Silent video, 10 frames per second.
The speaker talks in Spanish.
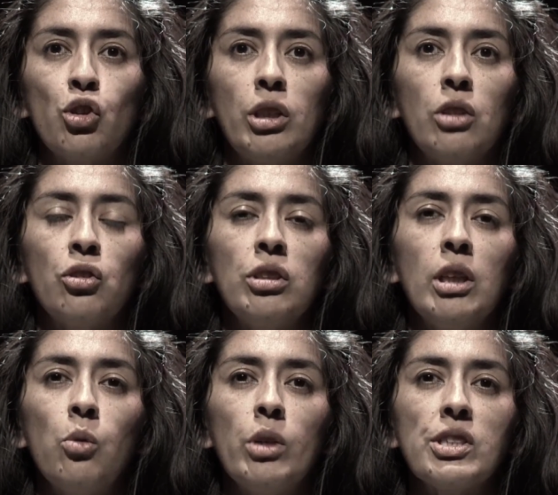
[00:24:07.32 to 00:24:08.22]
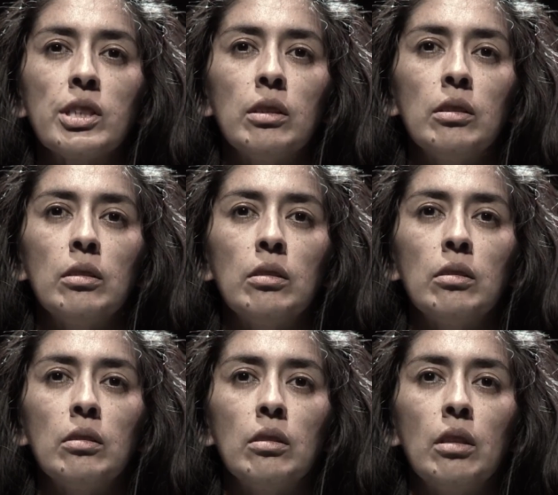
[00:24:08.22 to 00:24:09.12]
soy Antonia Hueche,
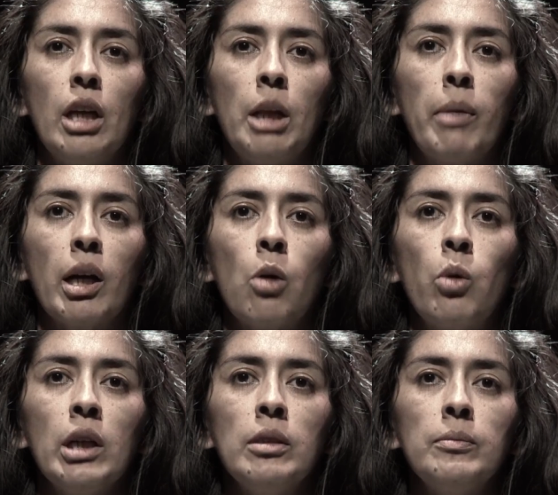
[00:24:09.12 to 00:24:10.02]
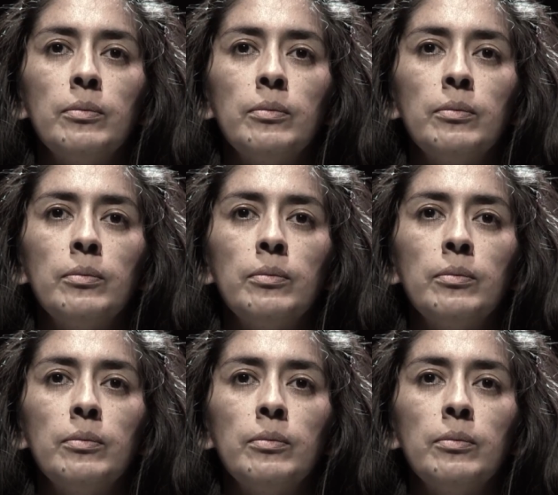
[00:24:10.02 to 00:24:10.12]
en Macahuá.